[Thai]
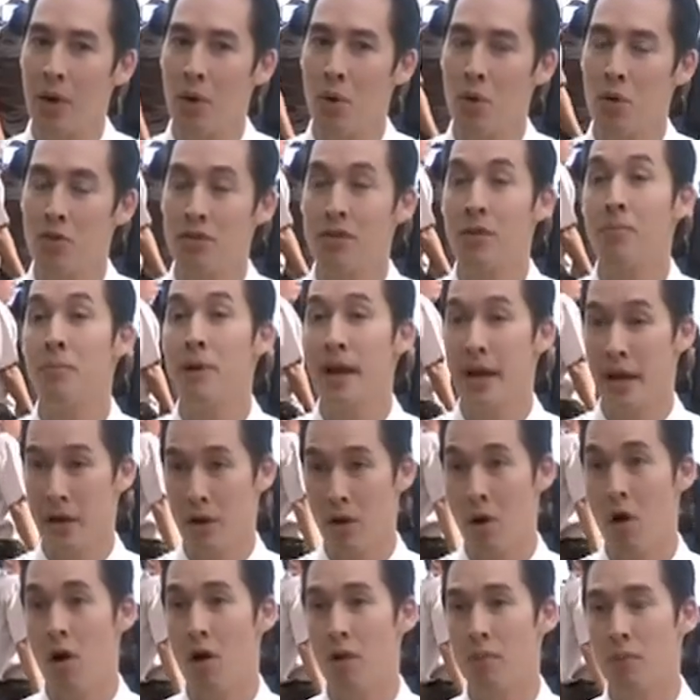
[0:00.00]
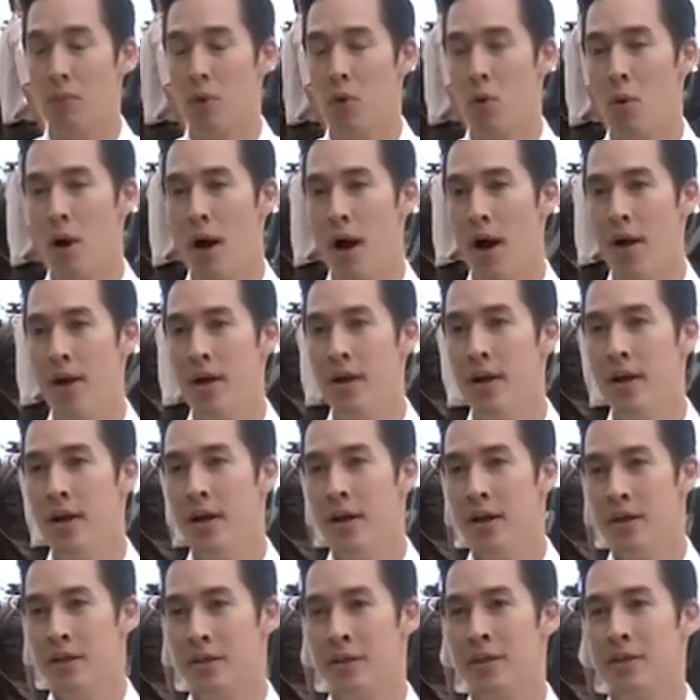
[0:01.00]
คงจะเบรกก่อนเพราะว่า
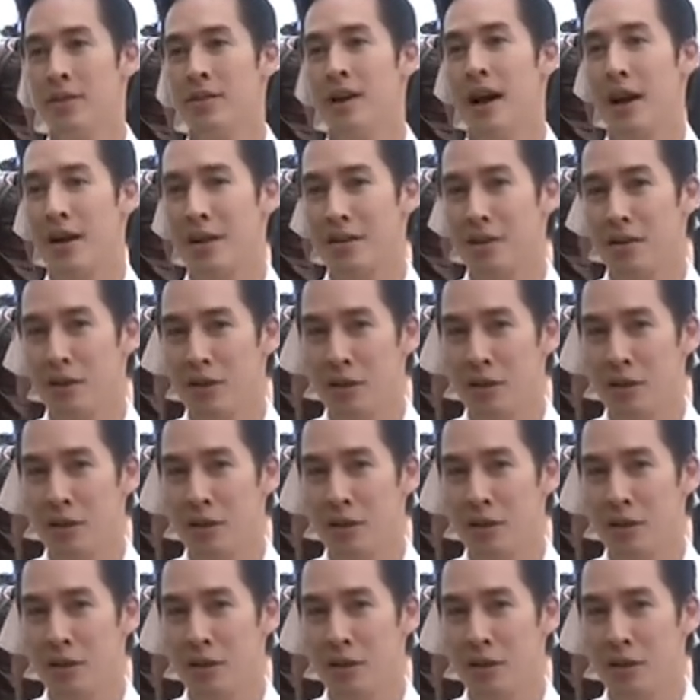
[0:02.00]
เนื่องจาก